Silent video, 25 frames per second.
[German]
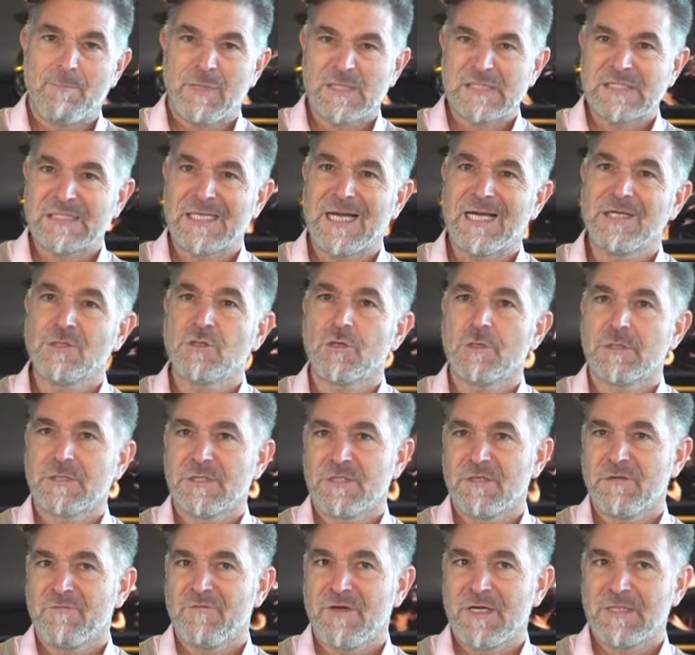
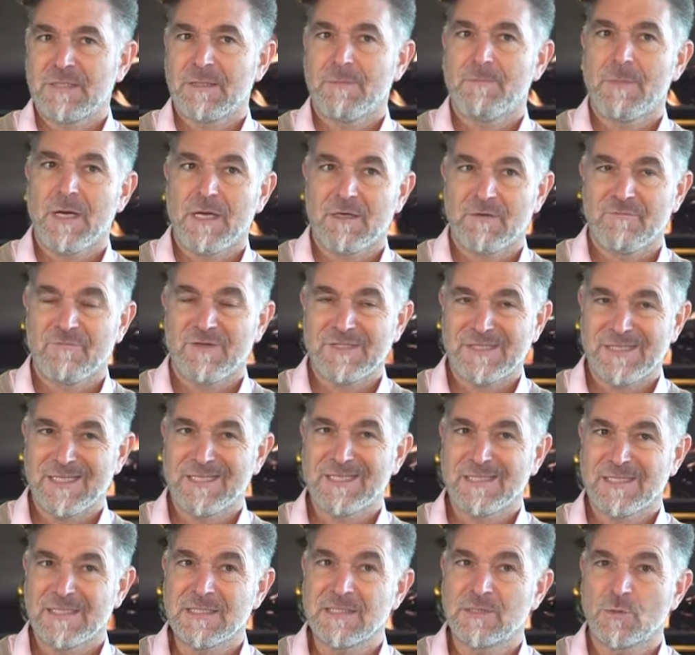Basteischlösschen weitermachen, was ja
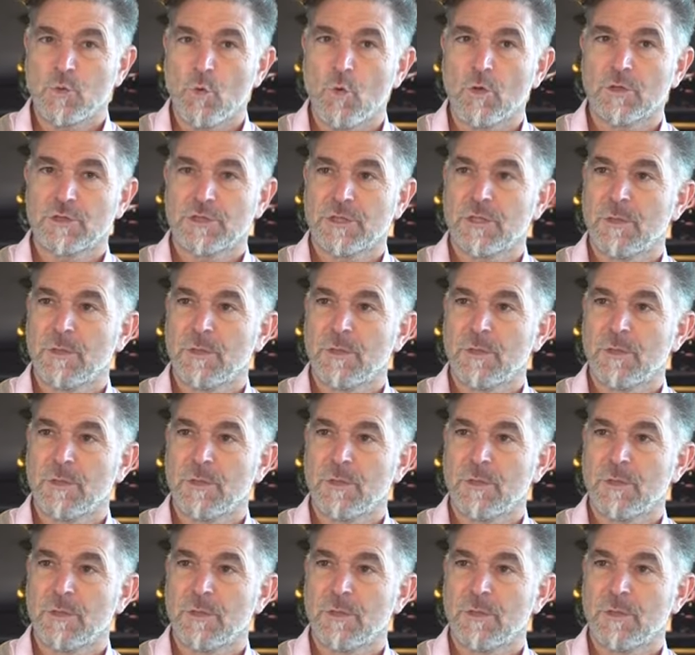das historische